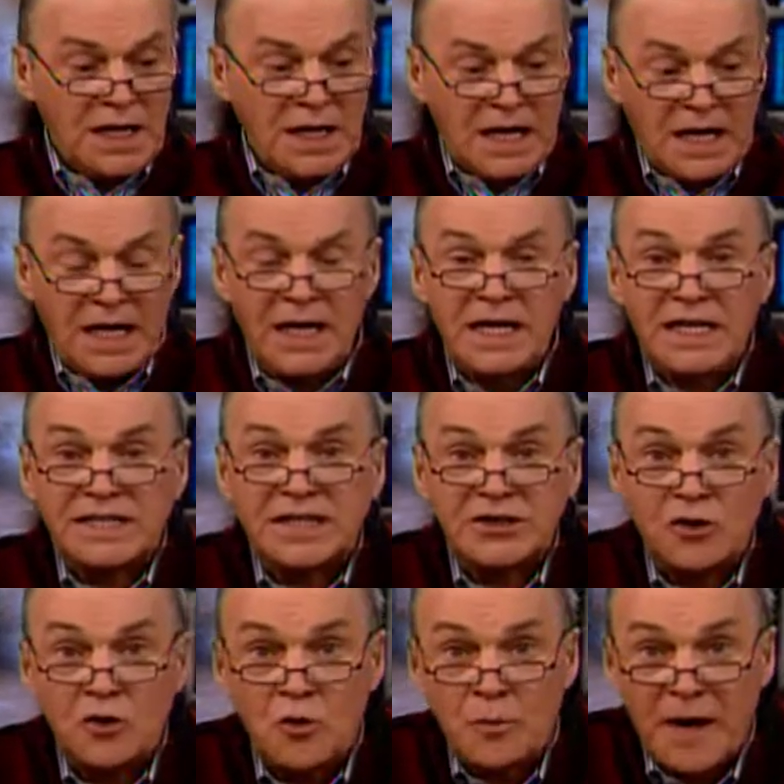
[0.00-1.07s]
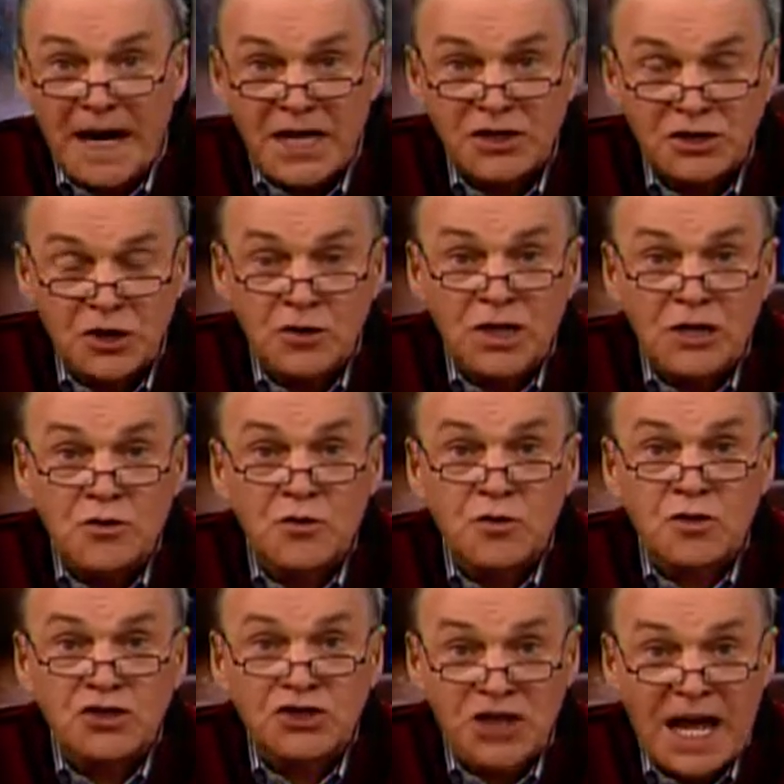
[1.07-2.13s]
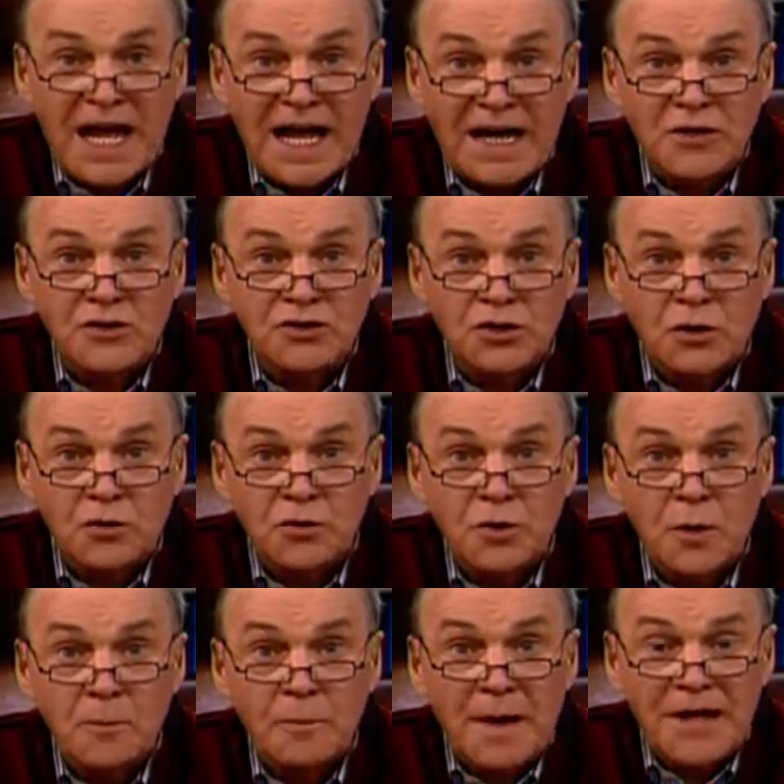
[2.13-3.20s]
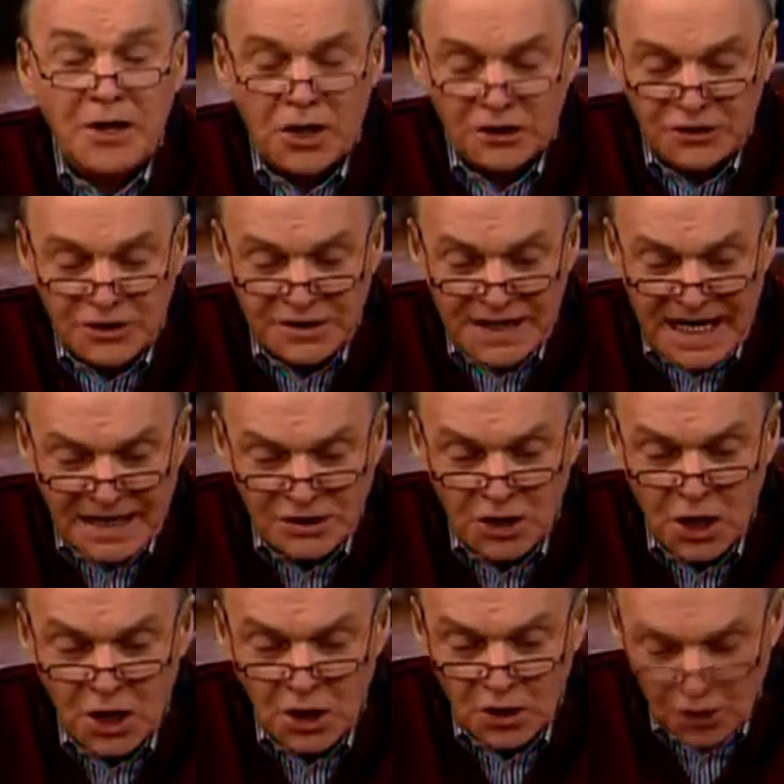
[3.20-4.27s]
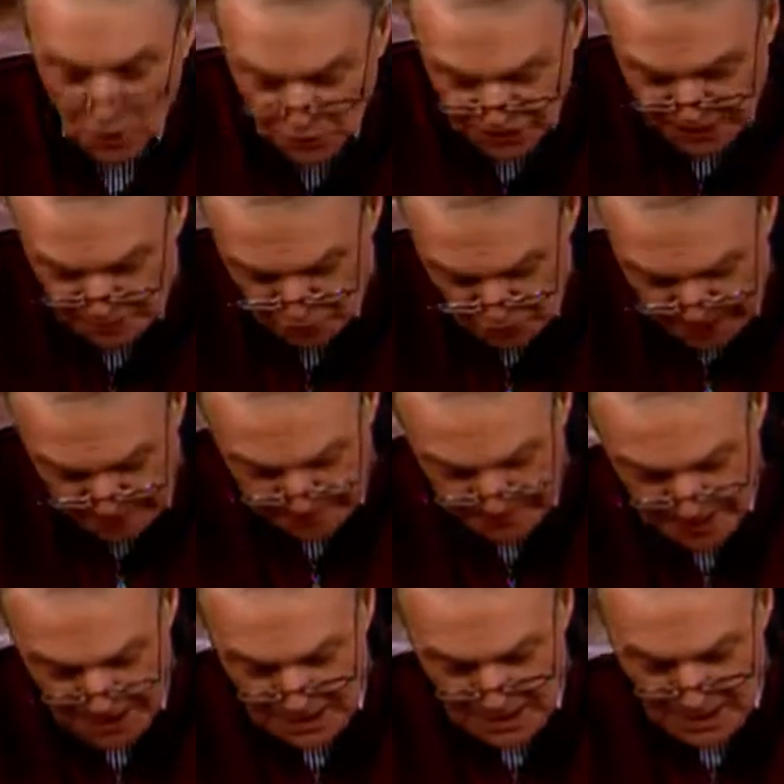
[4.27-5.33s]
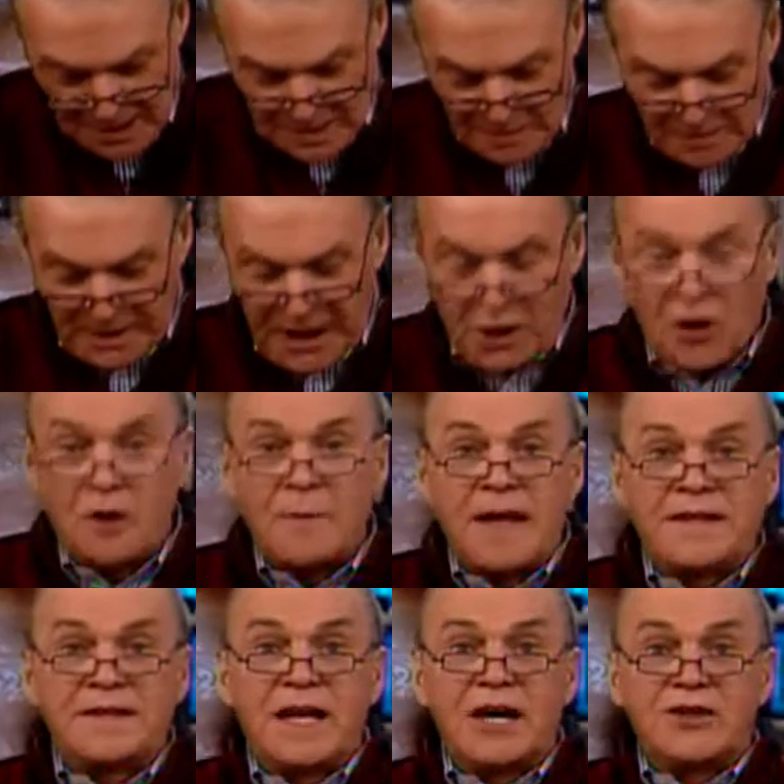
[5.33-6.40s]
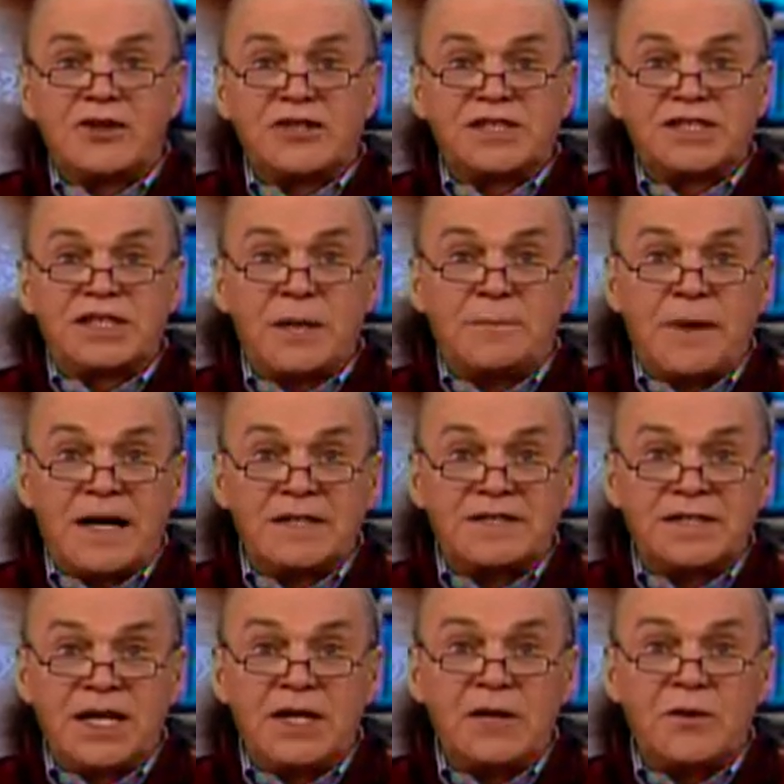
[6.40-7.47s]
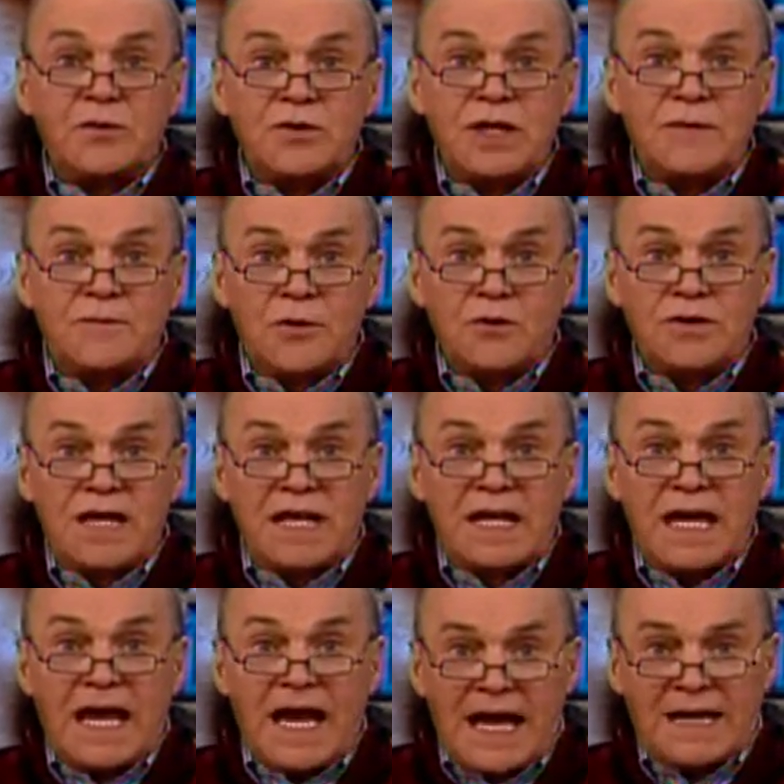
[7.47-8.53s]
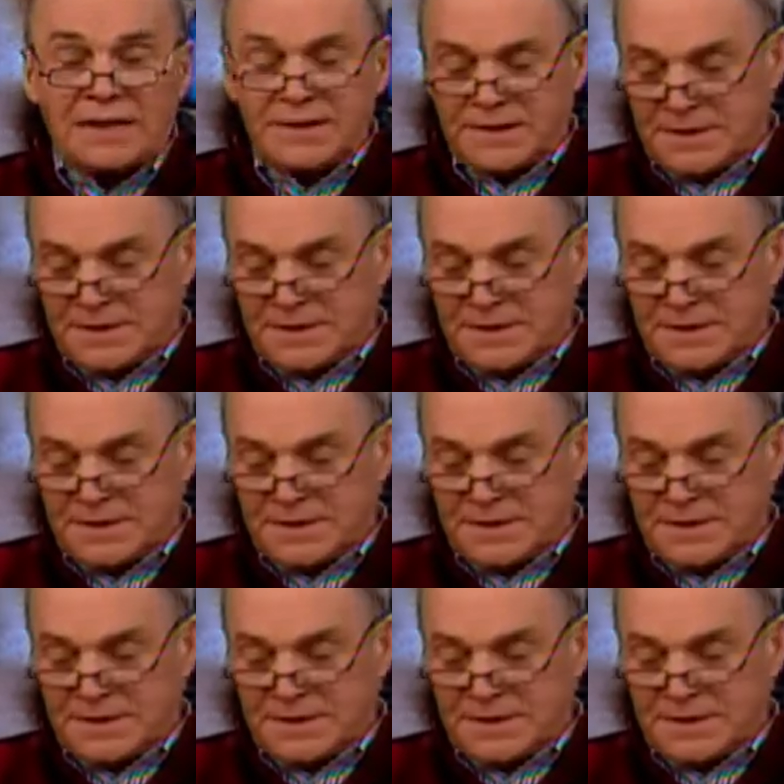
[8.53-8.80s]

Et c'est une opération qui nous coûte cher à nous autres, payeurs de taxes contribuables. Parlons maintenant de ce qui s'est passé au niveau des Hells.